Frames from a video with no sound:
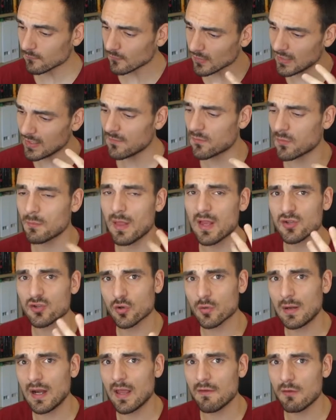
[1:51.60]
la forma de
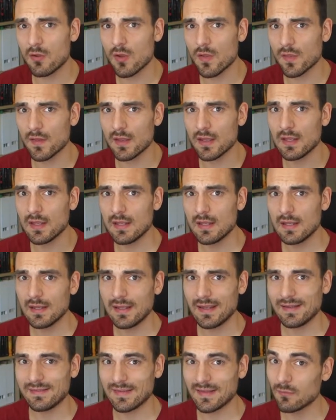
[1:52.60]
absorber la B12
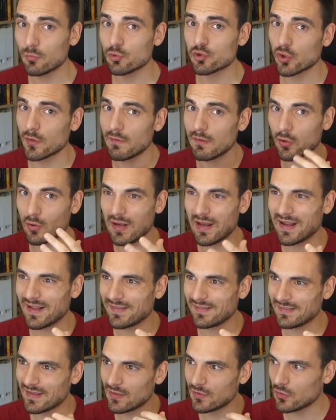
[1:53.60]
tiene mucho que ver con la
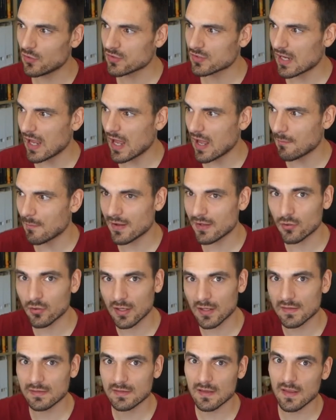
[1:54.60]
cantidad, entonces a mayor
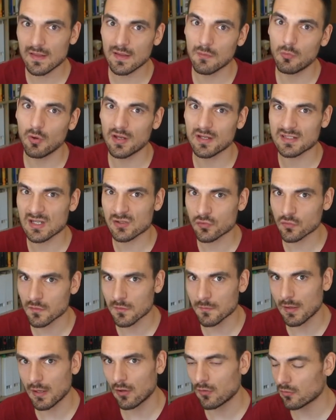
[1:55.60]
cantidad digamos que se absorbe
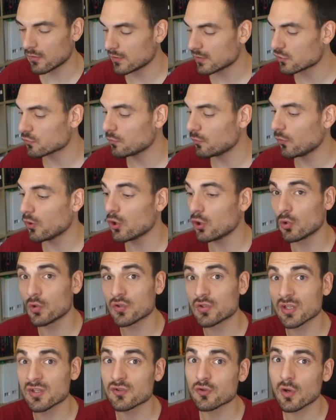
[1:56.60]
mejor. Es un poco el
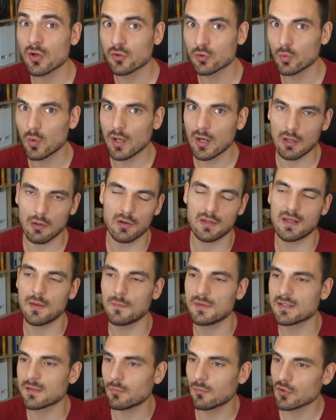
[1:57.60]
consenso actual, aunque
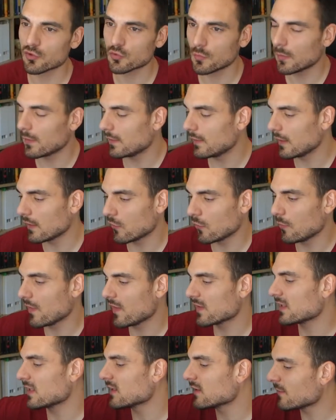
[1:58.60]
también se puede suplementar dos
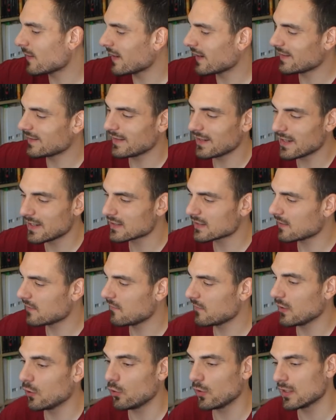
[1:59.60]
veces a la semana, tres, en
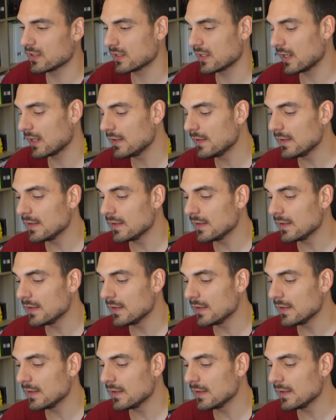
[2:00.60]
fin, lo que sea.